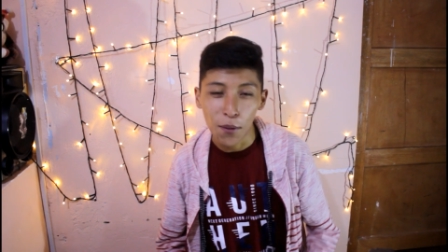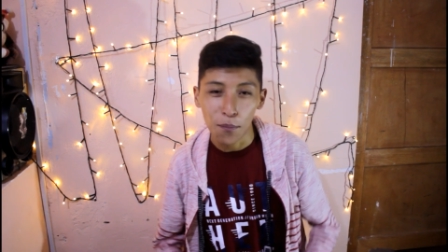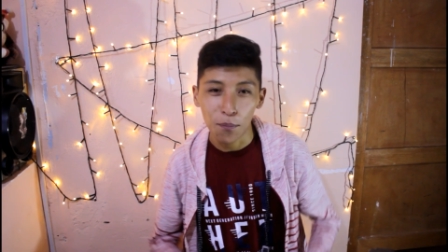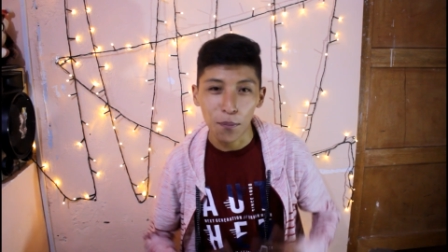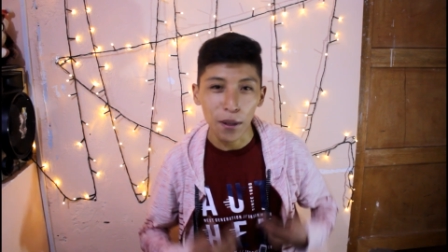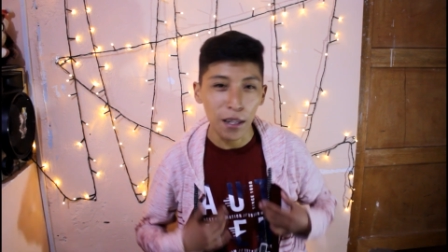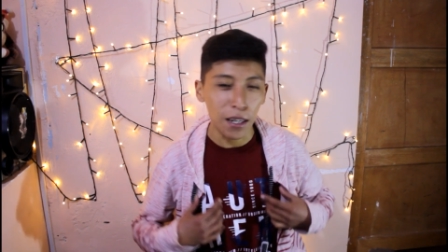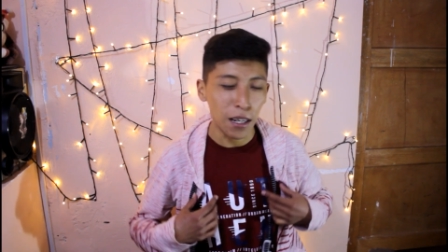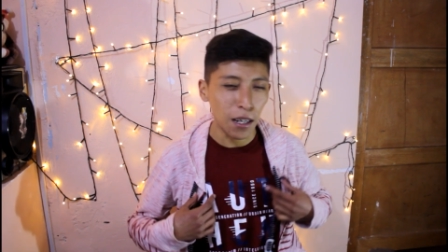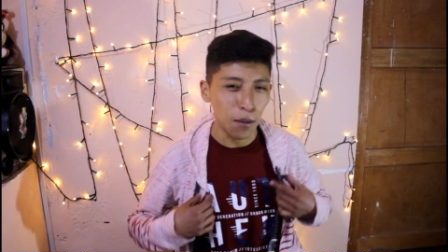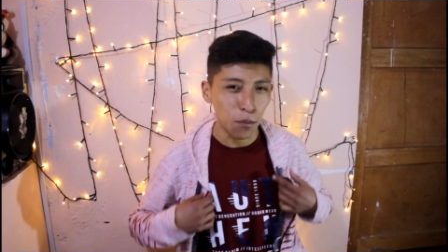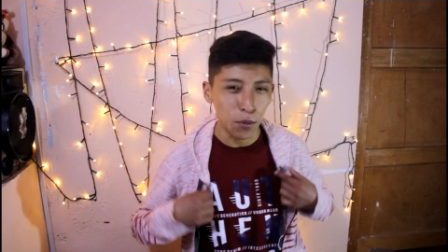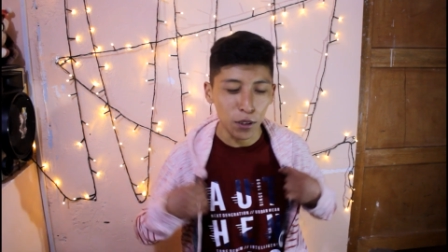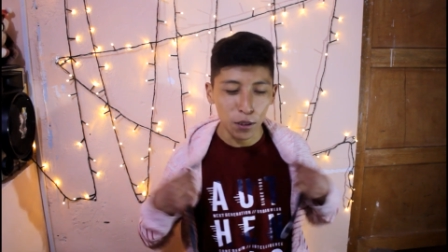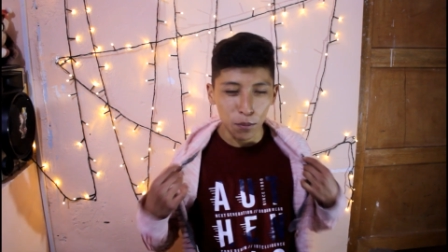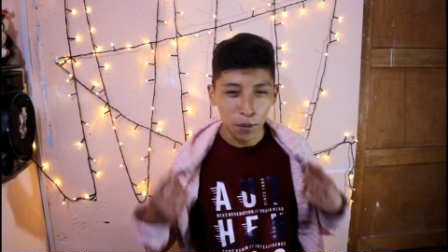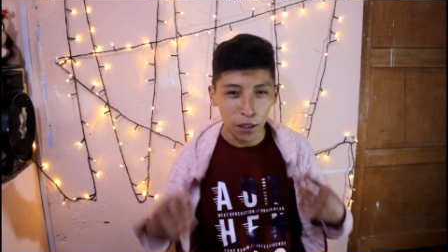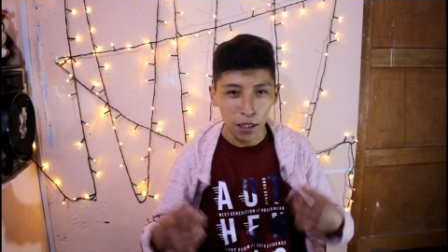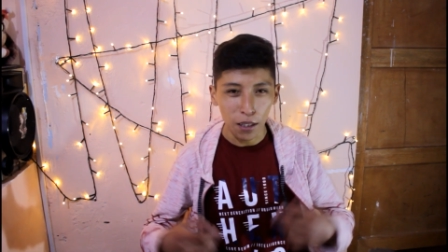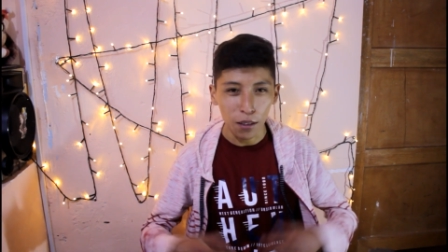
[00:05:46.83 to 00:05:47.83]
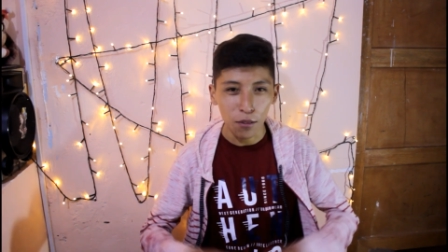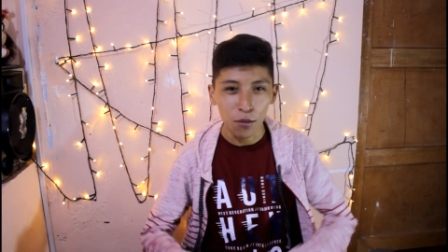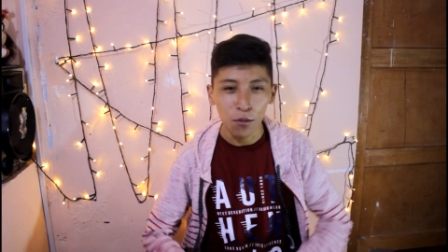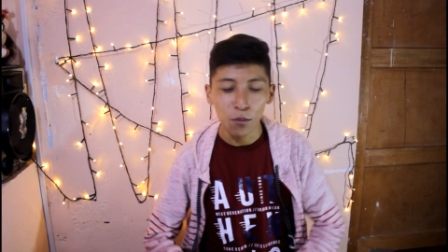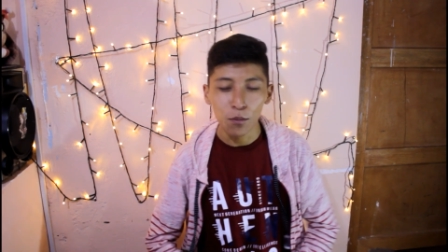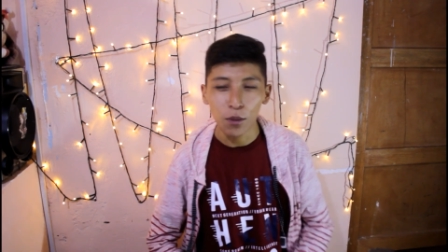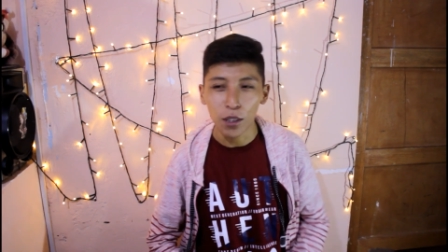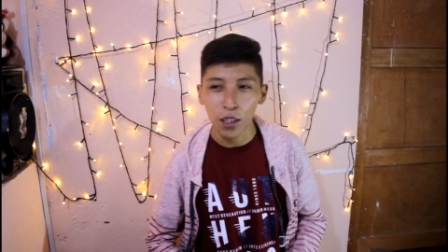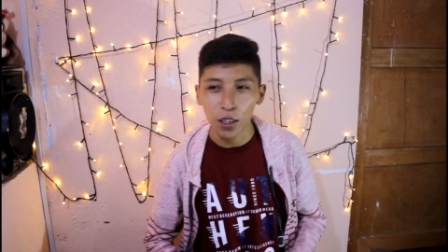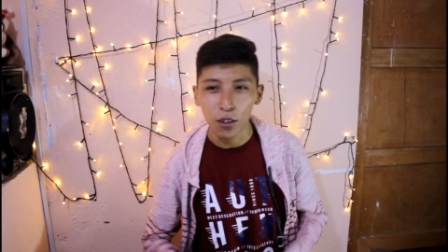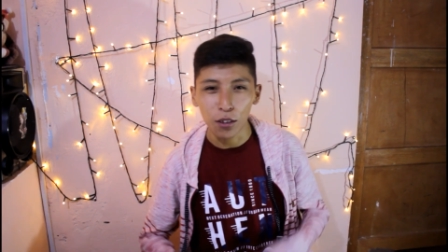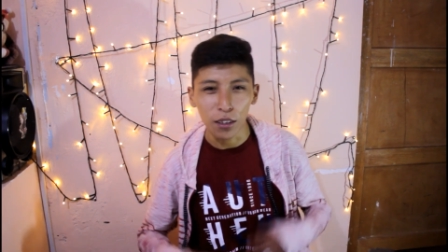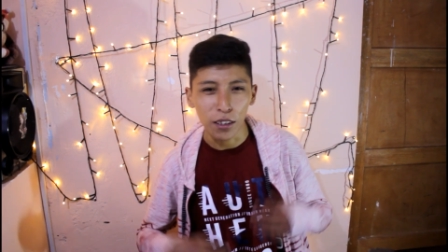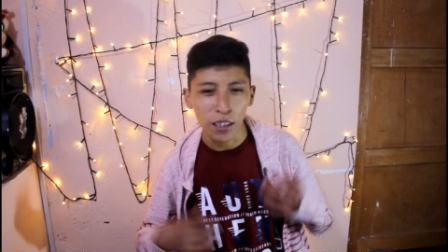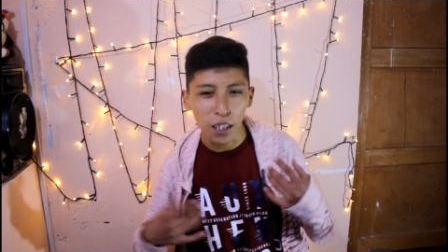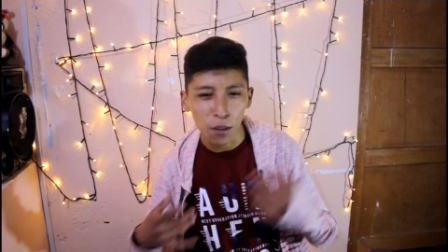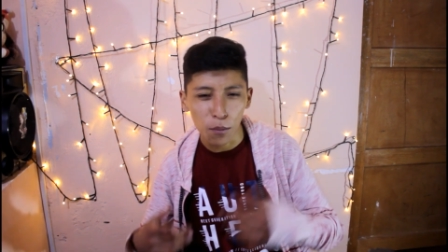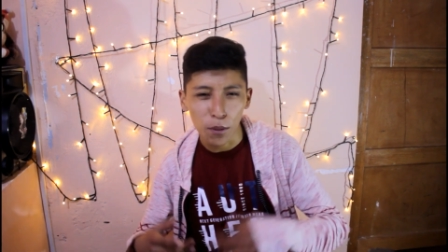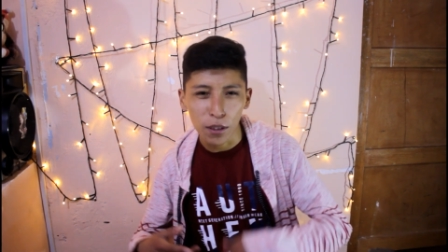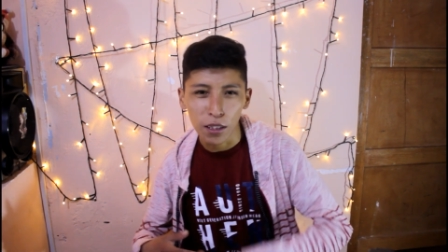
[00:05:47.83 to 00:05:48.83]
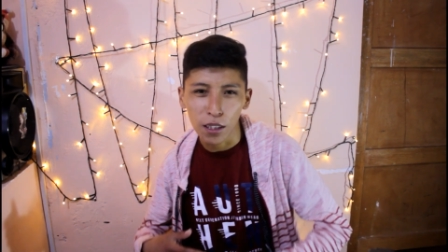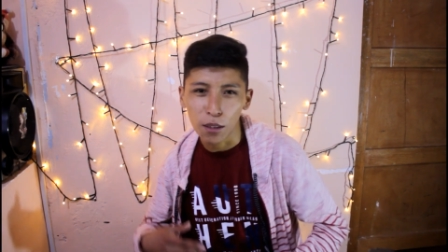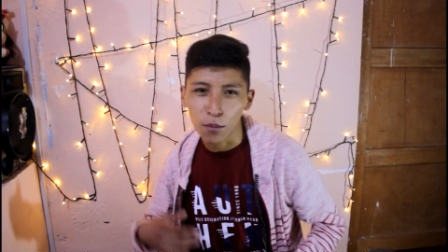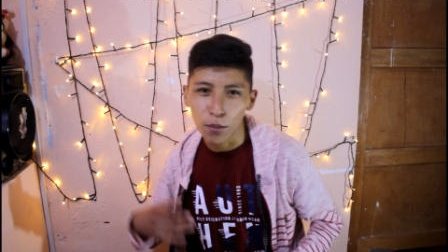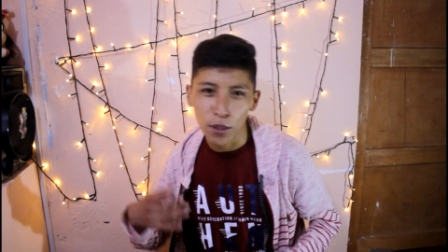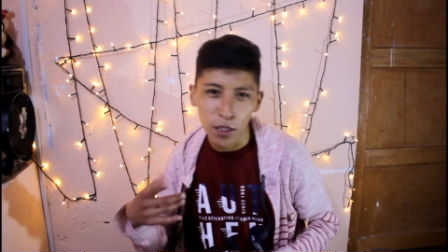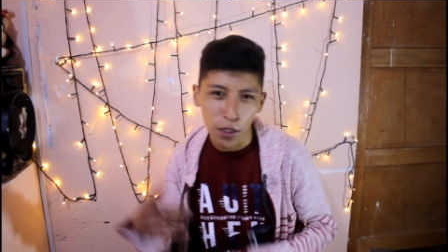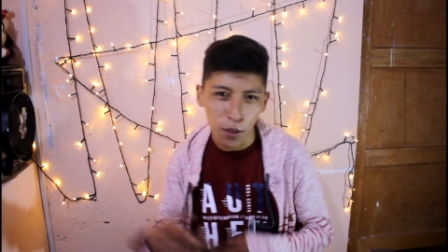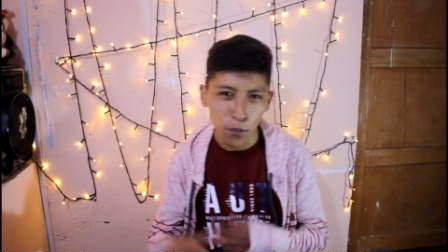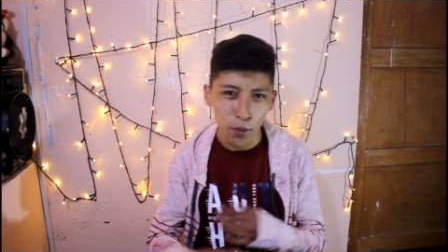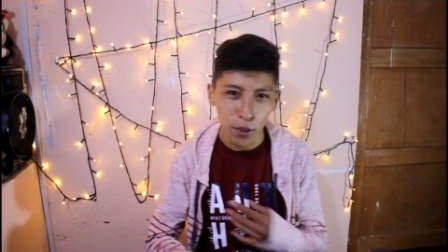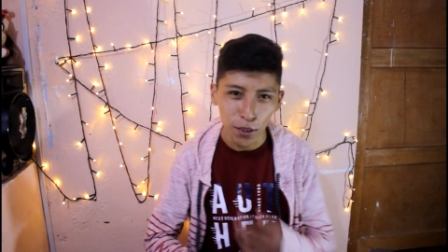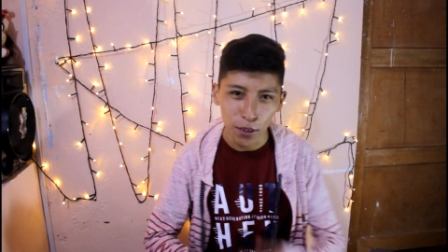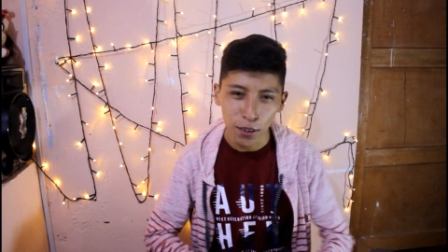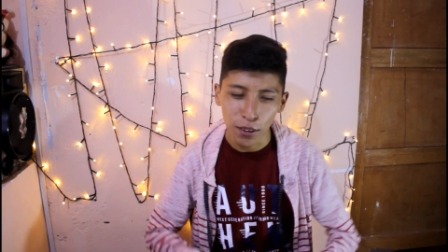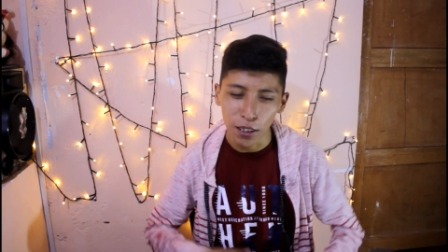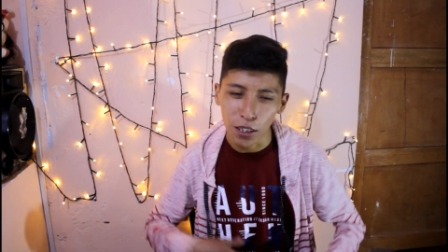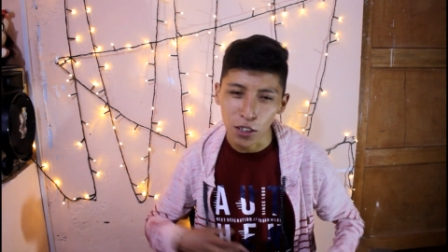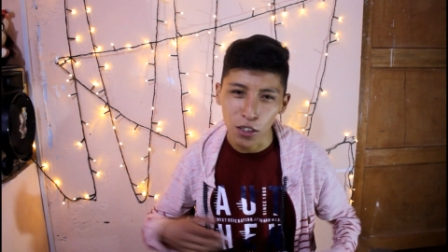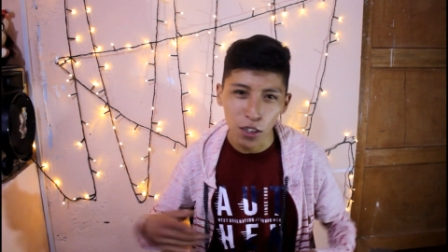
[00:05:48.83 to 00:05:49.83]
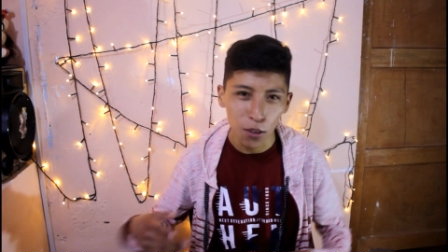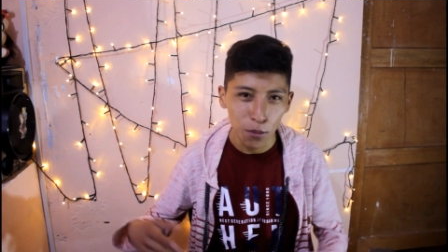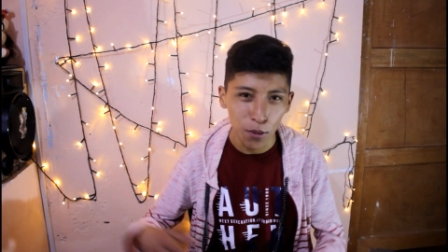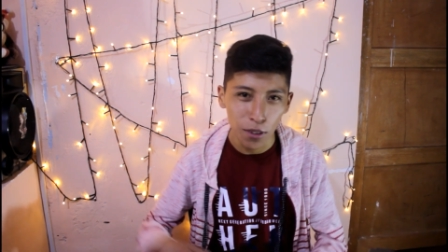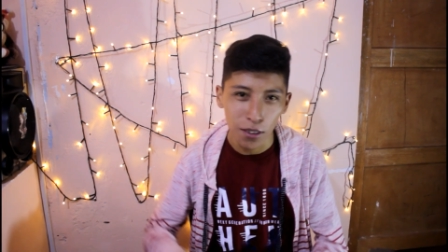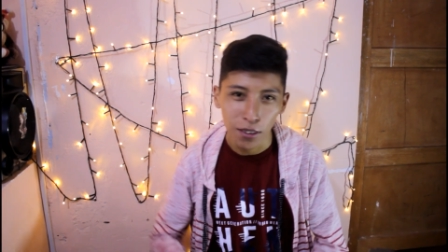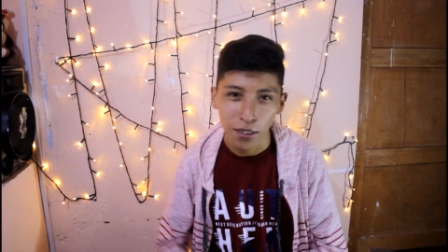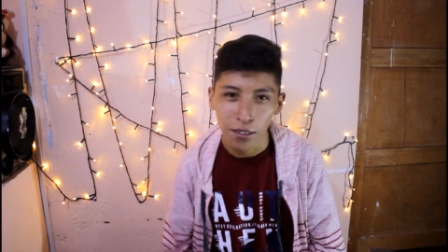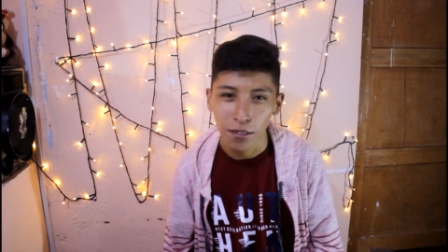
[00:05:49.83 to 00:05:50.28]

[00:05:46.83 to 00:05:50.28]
para pues para un poquito entrarme en el video pues no de Yomi